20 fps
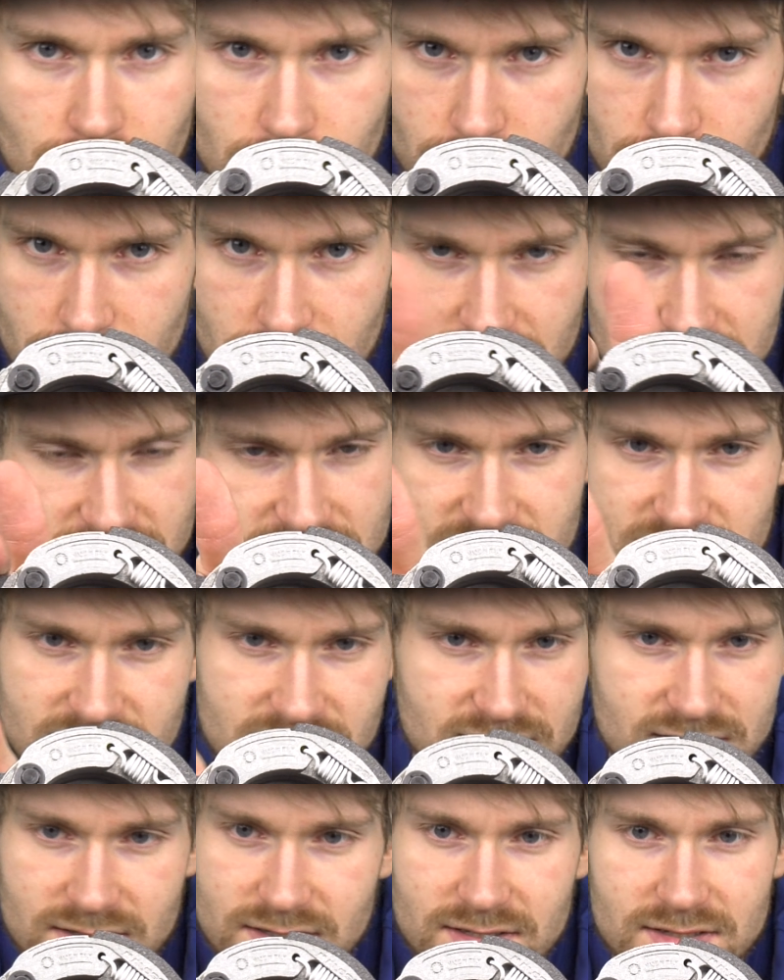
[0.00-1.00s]

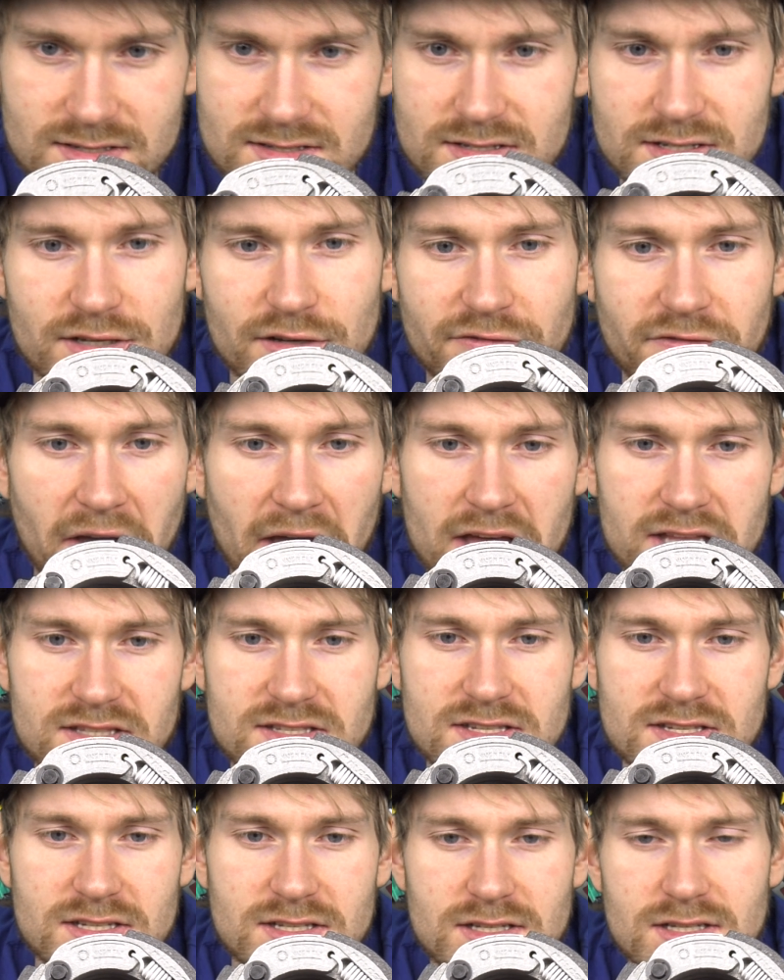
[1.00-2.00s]
nichts ist hier
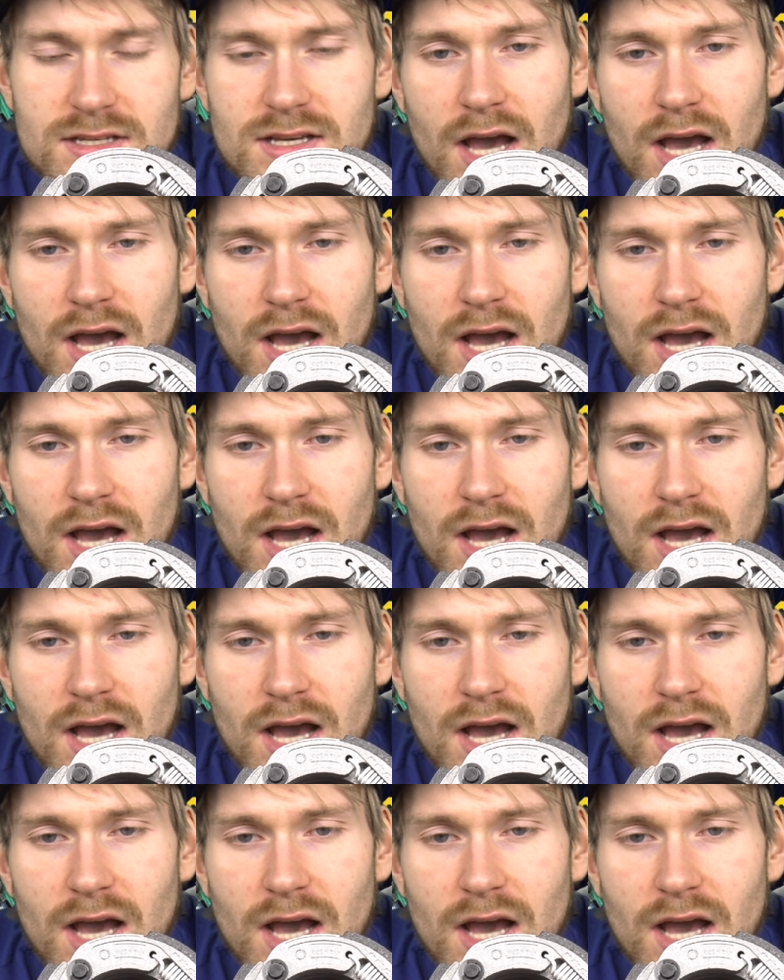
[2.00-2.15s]
fancy,